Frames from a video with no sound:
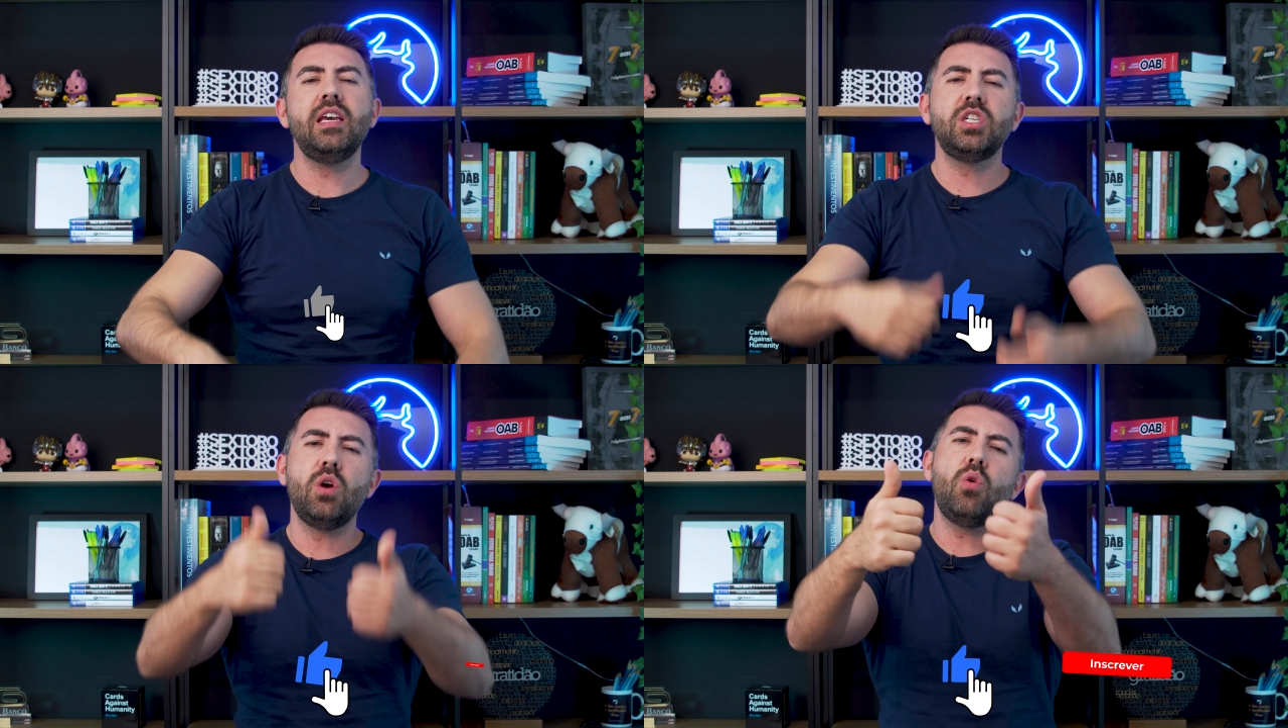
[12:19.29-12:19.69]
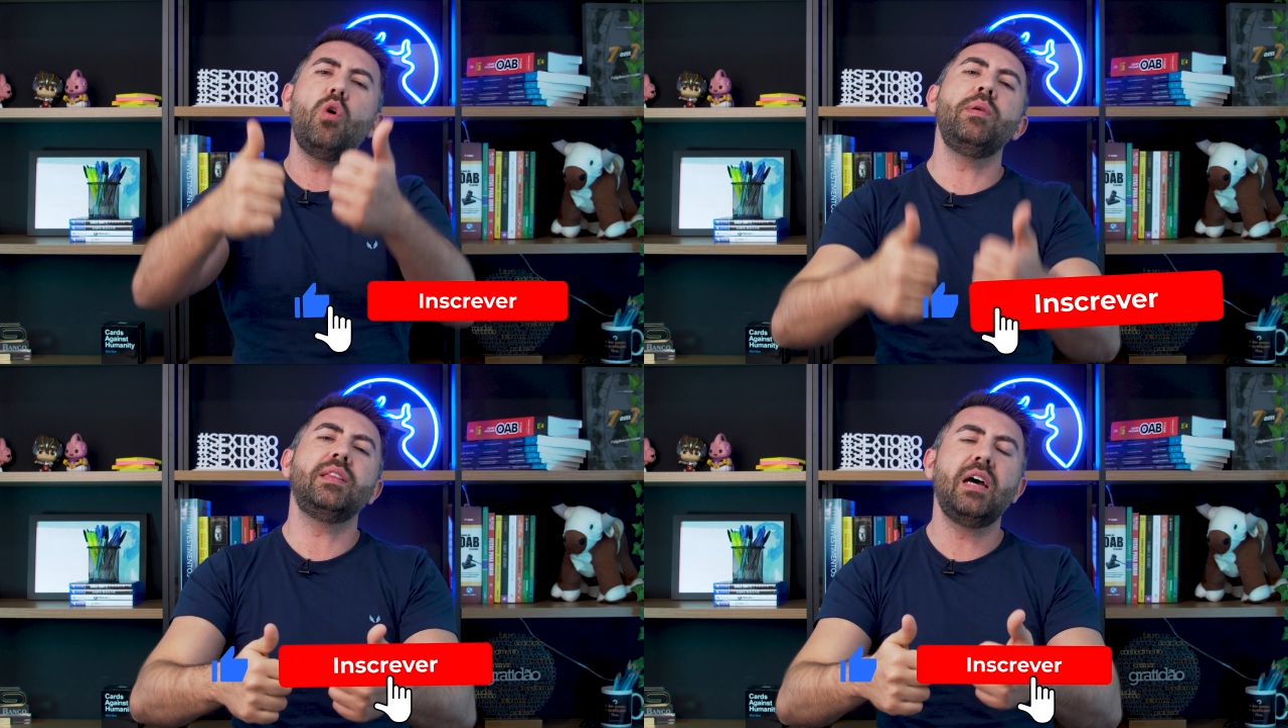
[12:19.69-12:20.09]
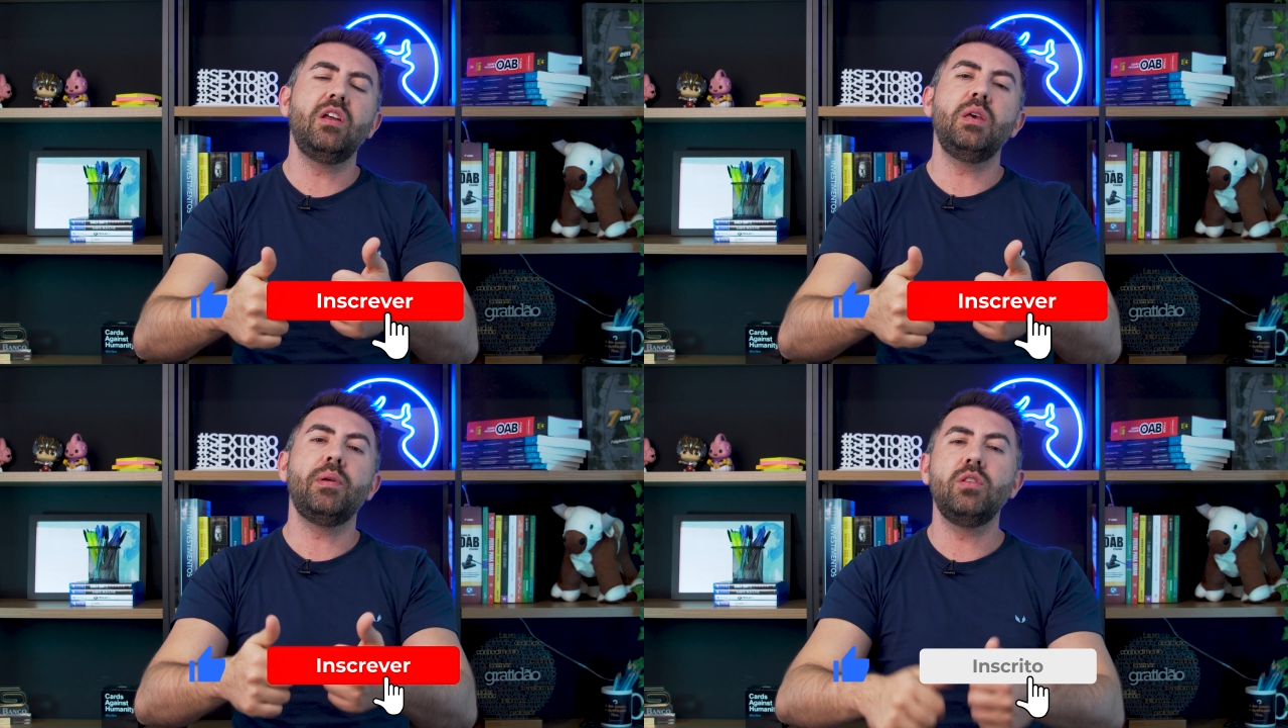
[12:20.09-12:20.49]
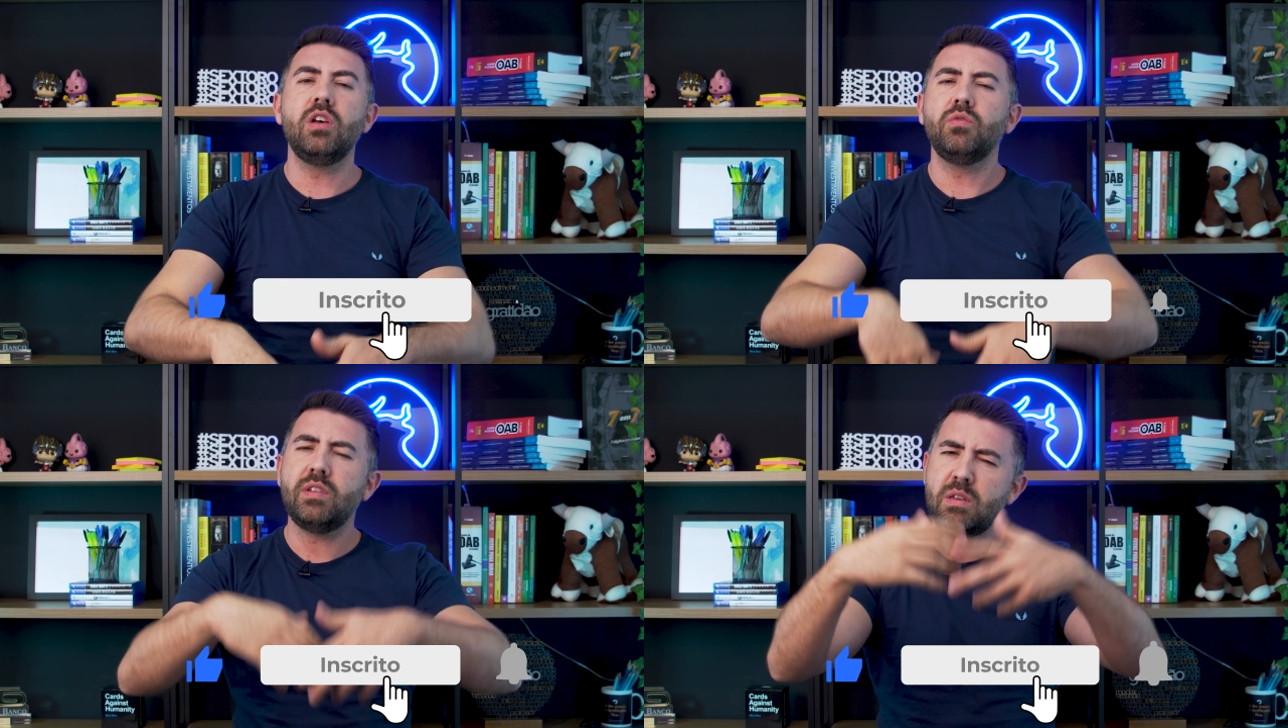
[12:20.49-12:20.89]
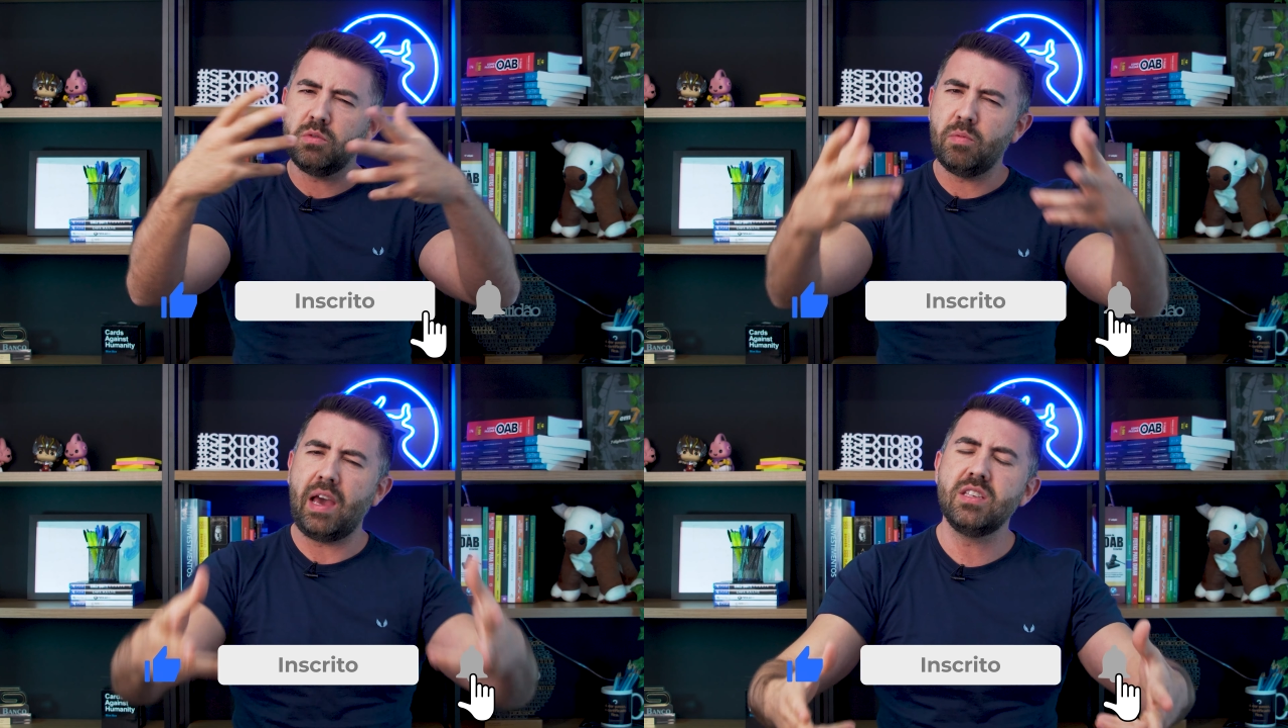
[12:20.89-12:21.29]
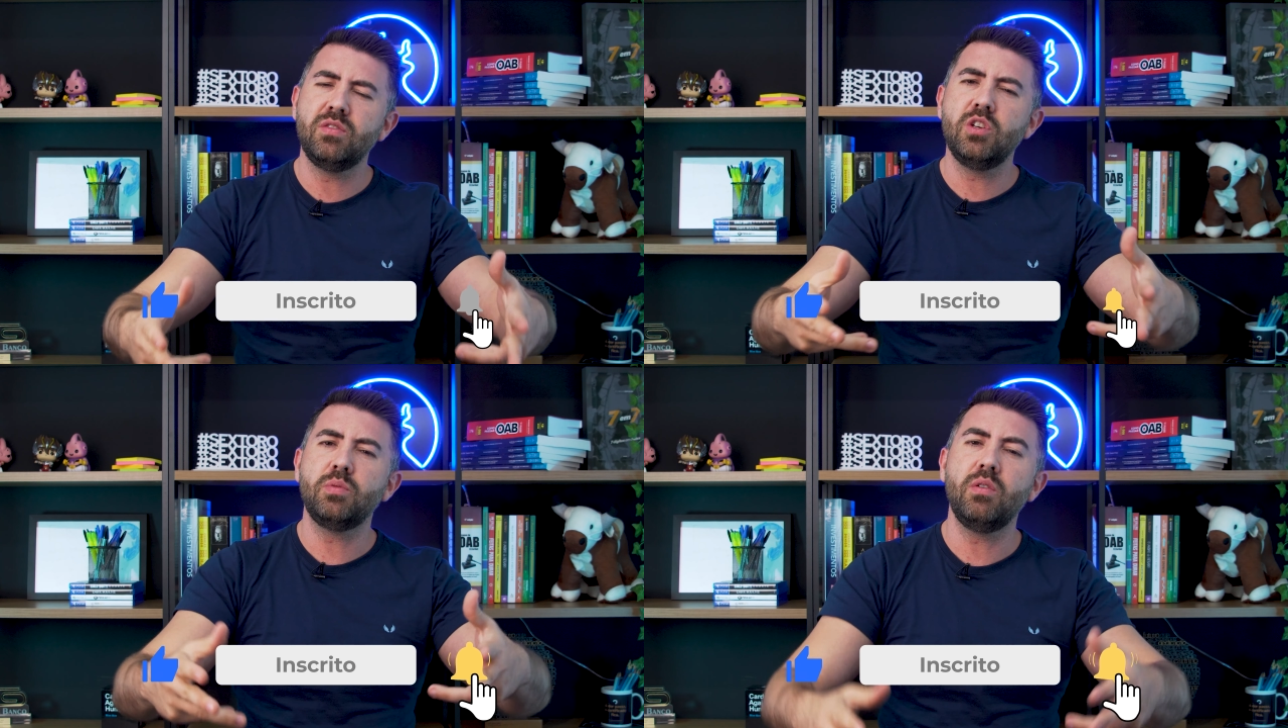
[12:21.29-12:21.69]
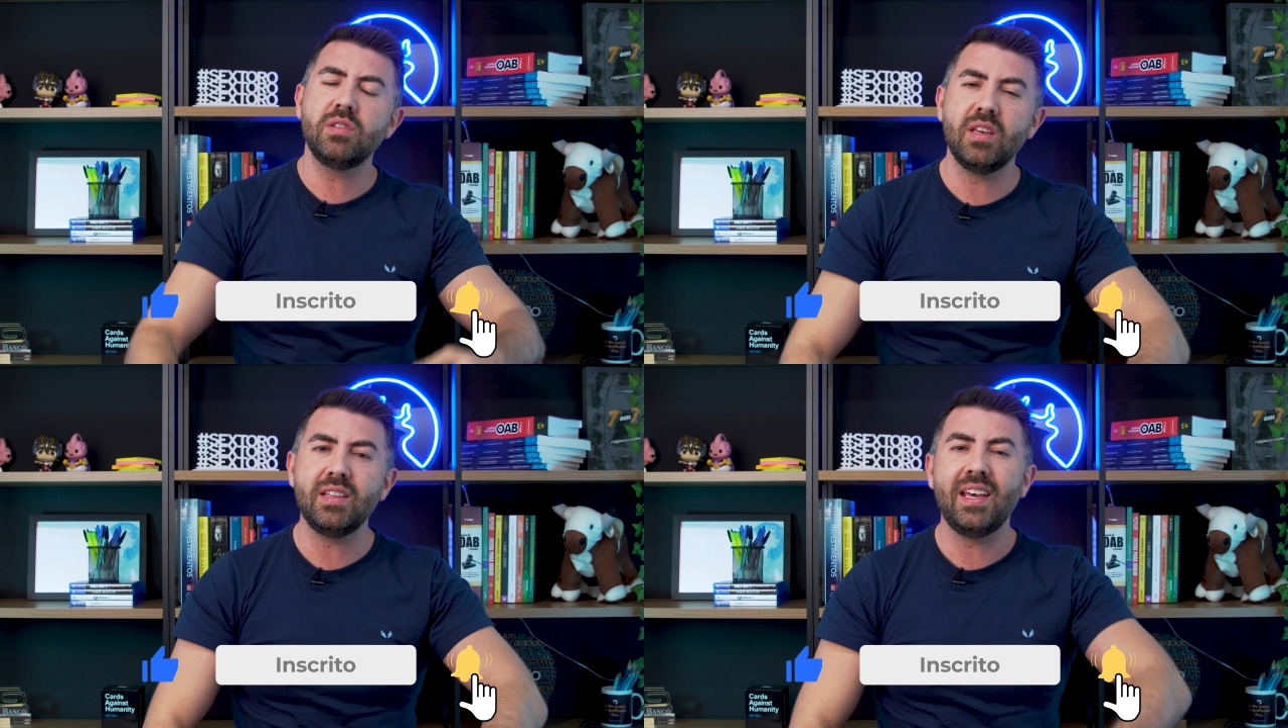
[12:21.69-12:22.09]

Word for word: deixar o comentário aqui para nós, fazermos mais vídeos para você,